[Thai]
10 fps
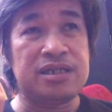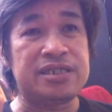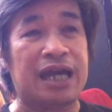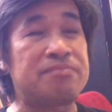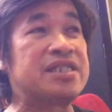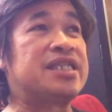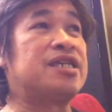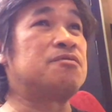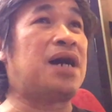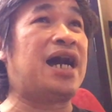ย้ำอีกที
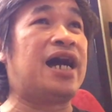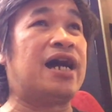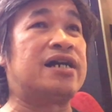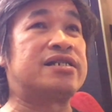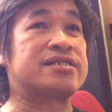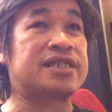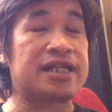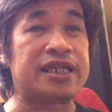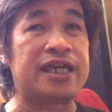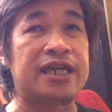ว่าเรื่อง
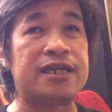นี้